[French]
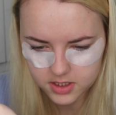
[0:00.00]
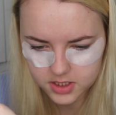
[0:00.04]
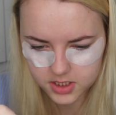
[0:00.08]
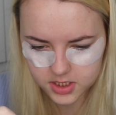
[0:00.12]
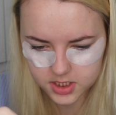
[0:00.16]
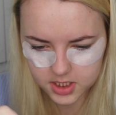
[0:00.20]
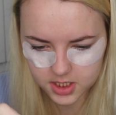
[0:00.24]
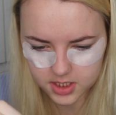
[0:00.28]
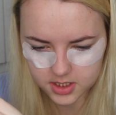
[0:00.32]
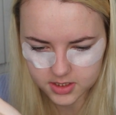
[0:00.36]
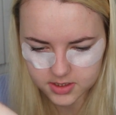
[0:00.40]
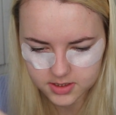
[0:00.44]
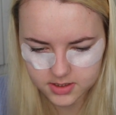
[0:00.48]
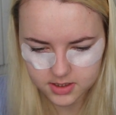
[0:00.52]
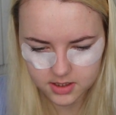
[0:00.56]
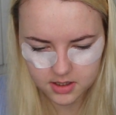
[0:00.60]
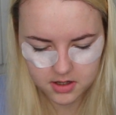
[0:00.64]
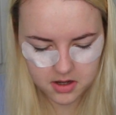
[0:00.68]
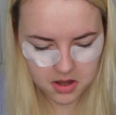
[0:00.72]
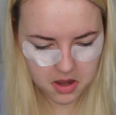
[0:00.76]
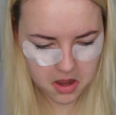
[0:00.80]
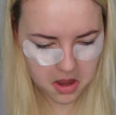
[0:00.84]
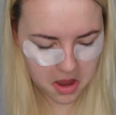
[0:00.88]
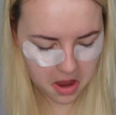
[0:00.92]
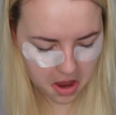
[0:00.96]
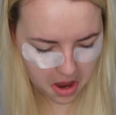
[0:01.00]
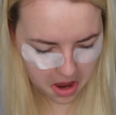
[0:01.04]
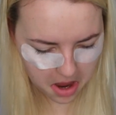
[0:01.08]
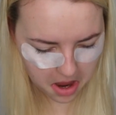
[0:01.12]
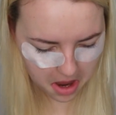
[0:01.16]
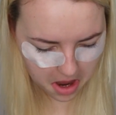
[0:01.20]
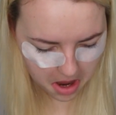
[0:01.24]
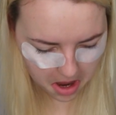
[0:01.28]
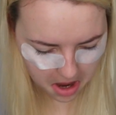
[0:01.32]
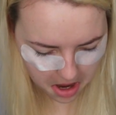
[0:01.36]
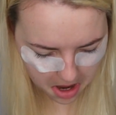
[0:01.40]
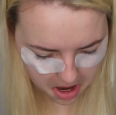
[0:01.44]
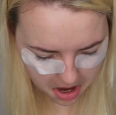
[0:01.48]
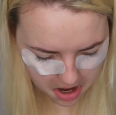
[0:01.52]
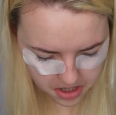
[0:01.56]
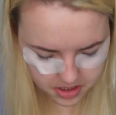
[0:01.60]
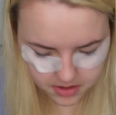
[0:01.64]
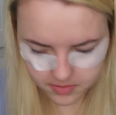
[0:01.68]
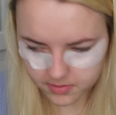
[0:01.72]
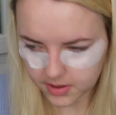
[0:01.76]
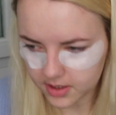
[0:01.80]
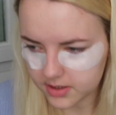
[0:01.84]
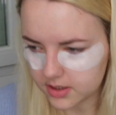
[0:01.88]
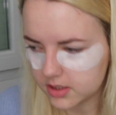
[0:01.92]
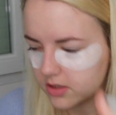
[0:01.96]
Déchirer ça.
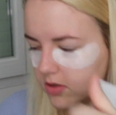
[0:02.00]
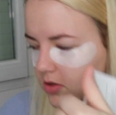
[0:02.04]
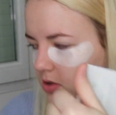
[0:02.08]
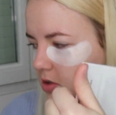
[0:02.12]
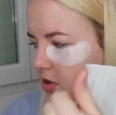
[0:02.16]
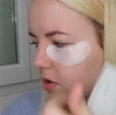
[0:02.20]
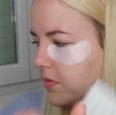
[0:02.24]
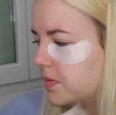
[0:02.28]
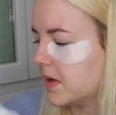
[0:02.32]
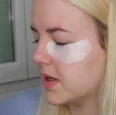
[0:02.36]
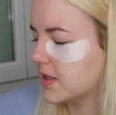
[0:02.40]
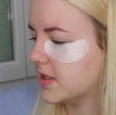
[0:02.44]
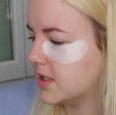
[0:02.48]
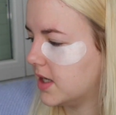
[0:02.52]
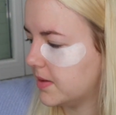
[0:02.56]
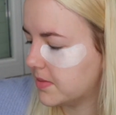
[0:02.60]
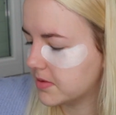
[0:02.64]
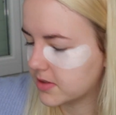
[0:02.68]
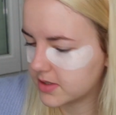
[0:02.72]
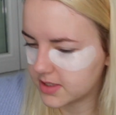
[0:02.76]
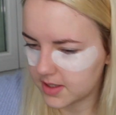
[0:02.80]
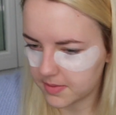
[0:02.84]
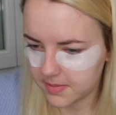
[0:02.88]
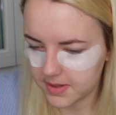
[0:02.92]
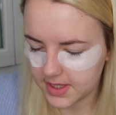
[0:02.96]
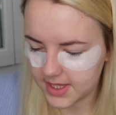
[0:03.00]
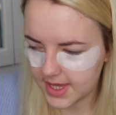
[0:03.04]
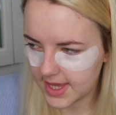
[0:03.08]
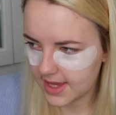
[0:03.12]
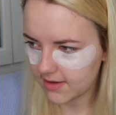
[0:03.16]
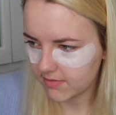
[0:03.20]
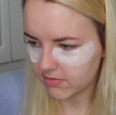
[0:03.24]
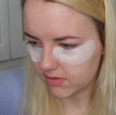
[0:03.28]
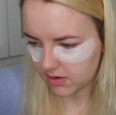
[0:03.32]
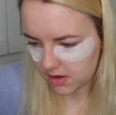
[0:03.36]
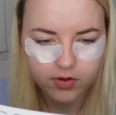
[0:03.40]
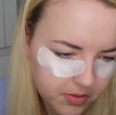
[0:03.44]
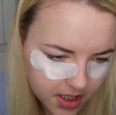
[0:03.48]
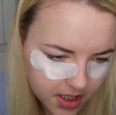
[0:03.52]
Regardez, que cette partie-là que ça m'énerve.